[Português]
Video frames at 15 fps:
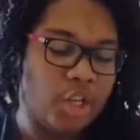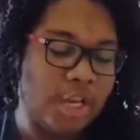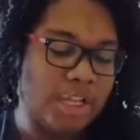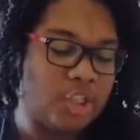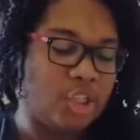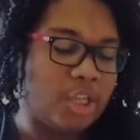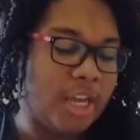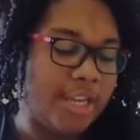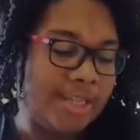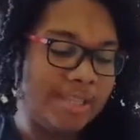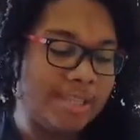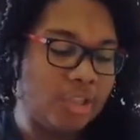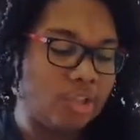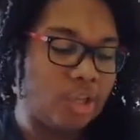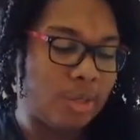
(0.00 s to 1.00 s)
Gente, ele
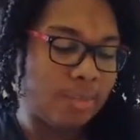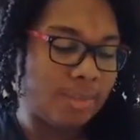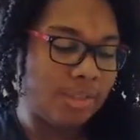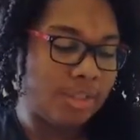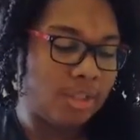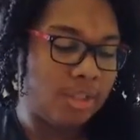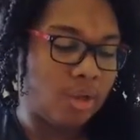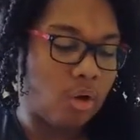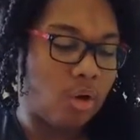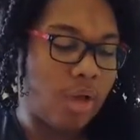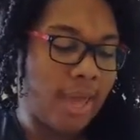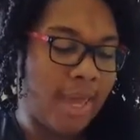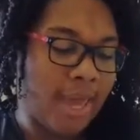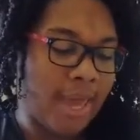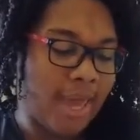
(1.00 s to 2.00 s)
se chama assim, ó.
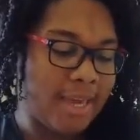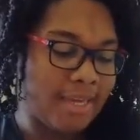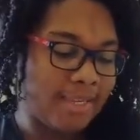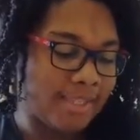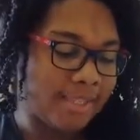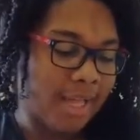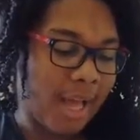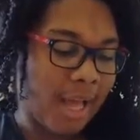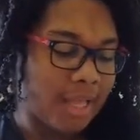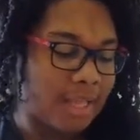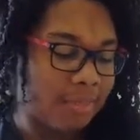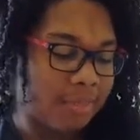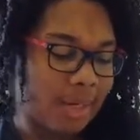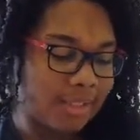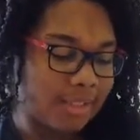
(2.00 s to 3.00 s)
É
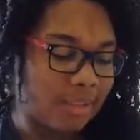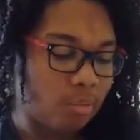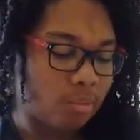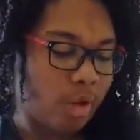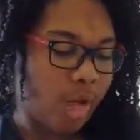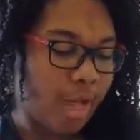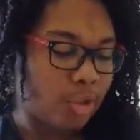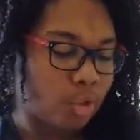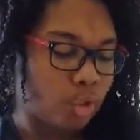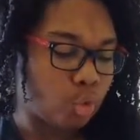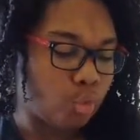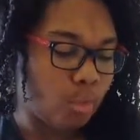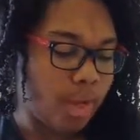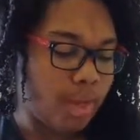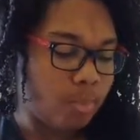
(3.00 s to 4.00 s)
Escala Brasil
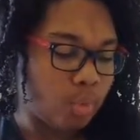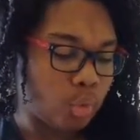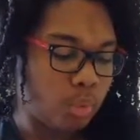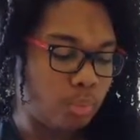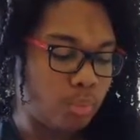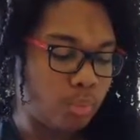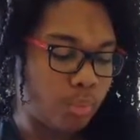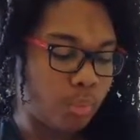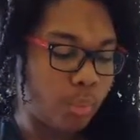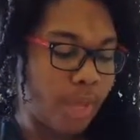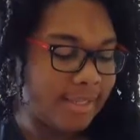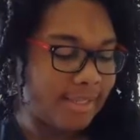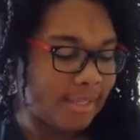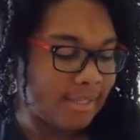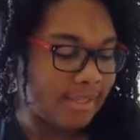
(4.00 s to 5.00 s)
Caju e Murumuru.
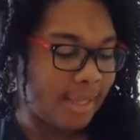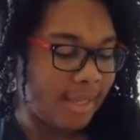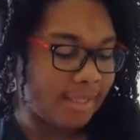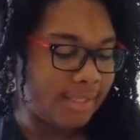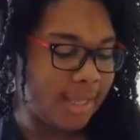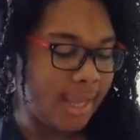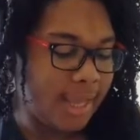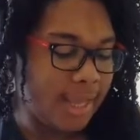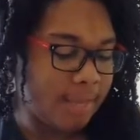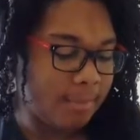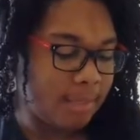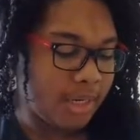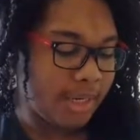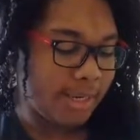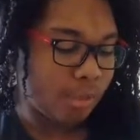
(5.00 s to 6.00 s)
Resistência
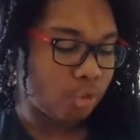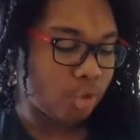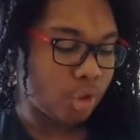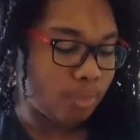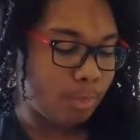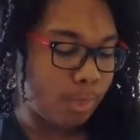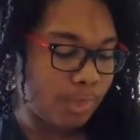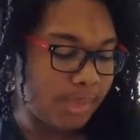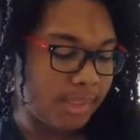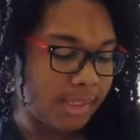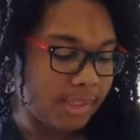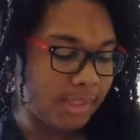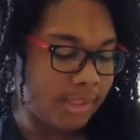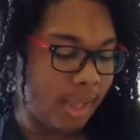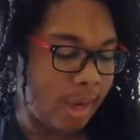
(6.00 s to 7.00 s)
e brilho. Shampoo
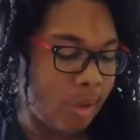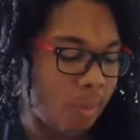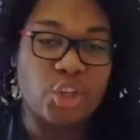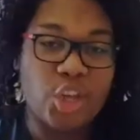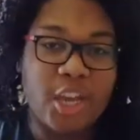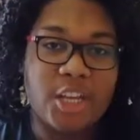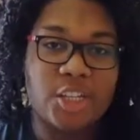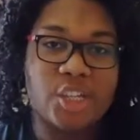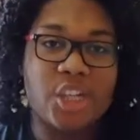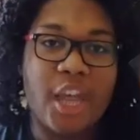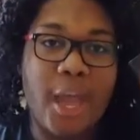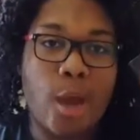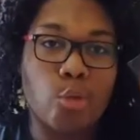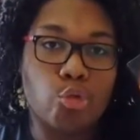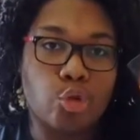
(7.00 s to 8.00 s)
sem sal.
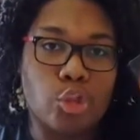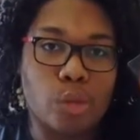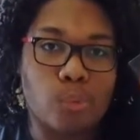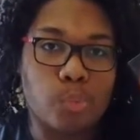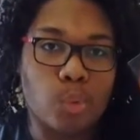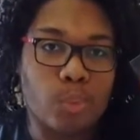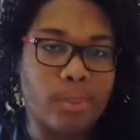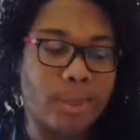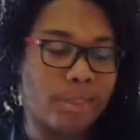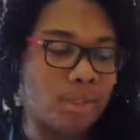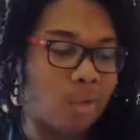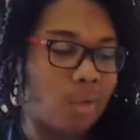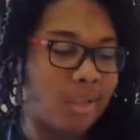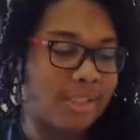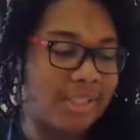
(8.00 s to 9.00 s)
Gente, é um shampoo,
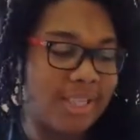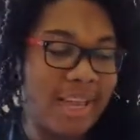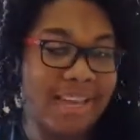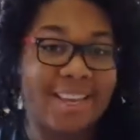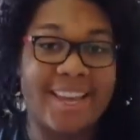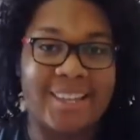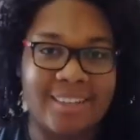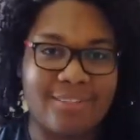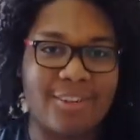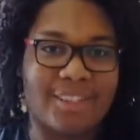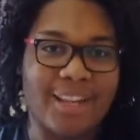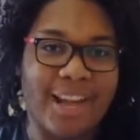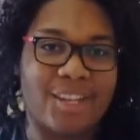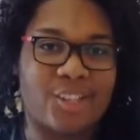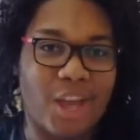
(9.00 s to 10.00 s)
pessoas, né? Que na
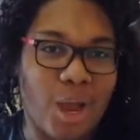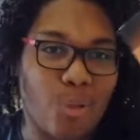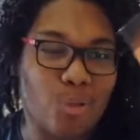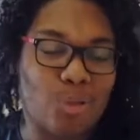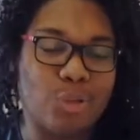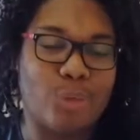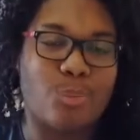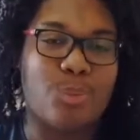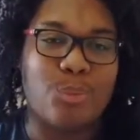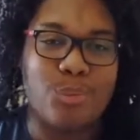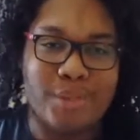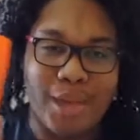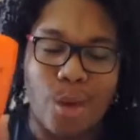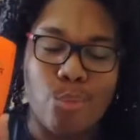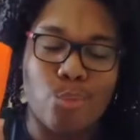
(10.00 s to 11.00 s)
verdade é um shampoo
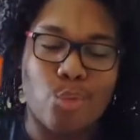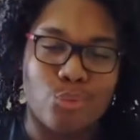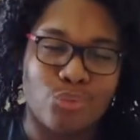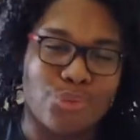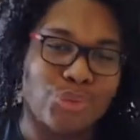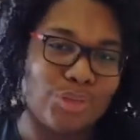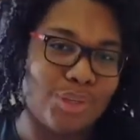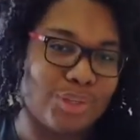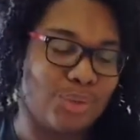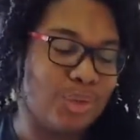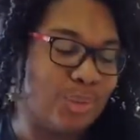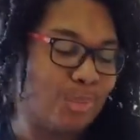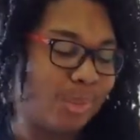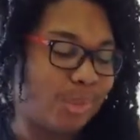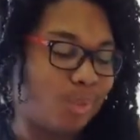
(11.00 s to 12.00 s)
e é um
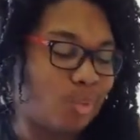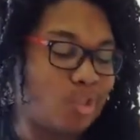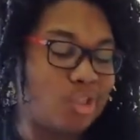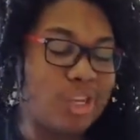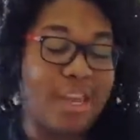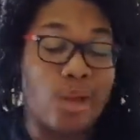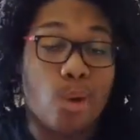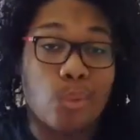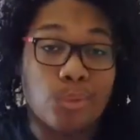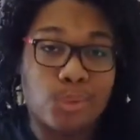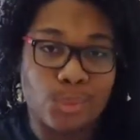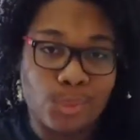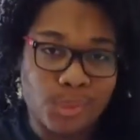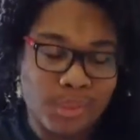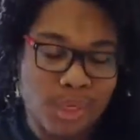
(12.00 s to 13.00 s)
condicionador, pessoal, de
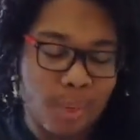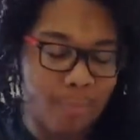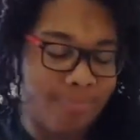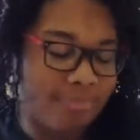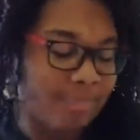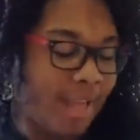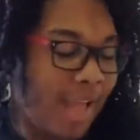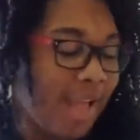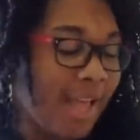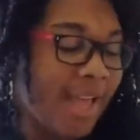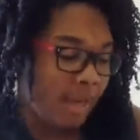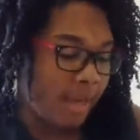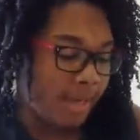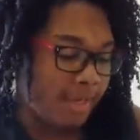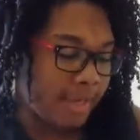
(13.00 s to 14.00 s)
reconstrução tá?
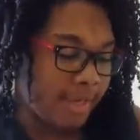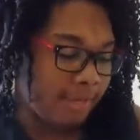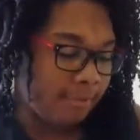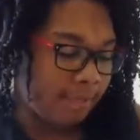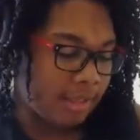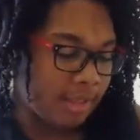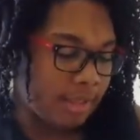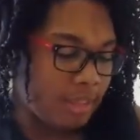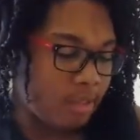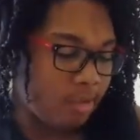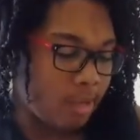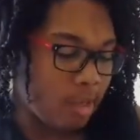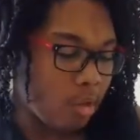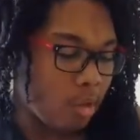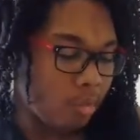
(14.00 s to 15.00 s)
É aquele, fala aqui,
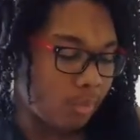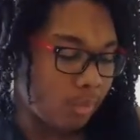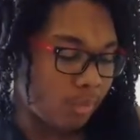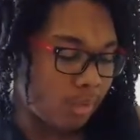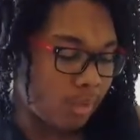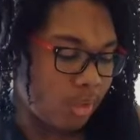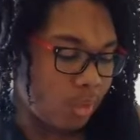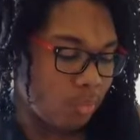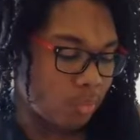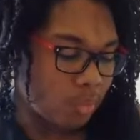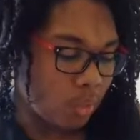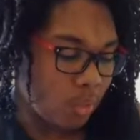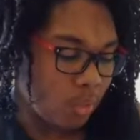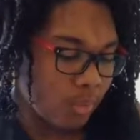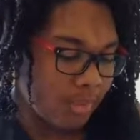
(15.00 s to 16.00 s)
ó, reconstrução
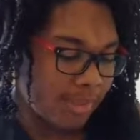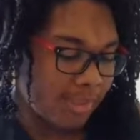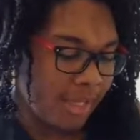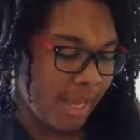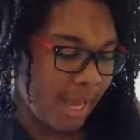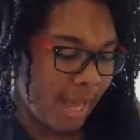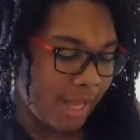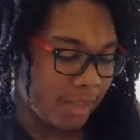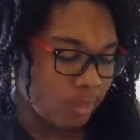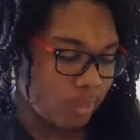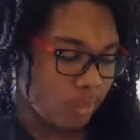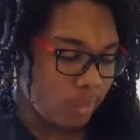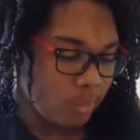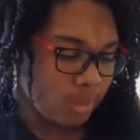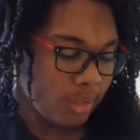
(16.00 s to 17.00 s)
do
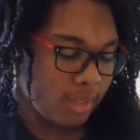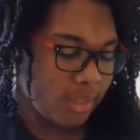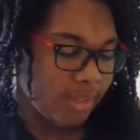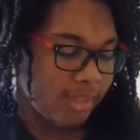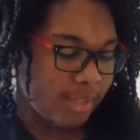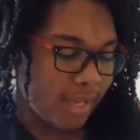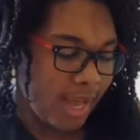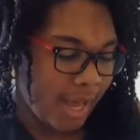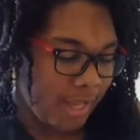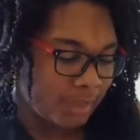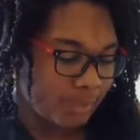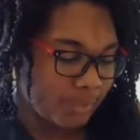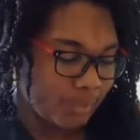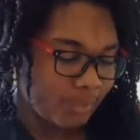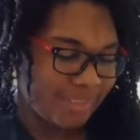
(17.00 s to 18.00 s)
cerrado,
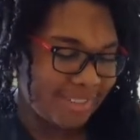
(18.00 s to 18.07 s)
cerrado.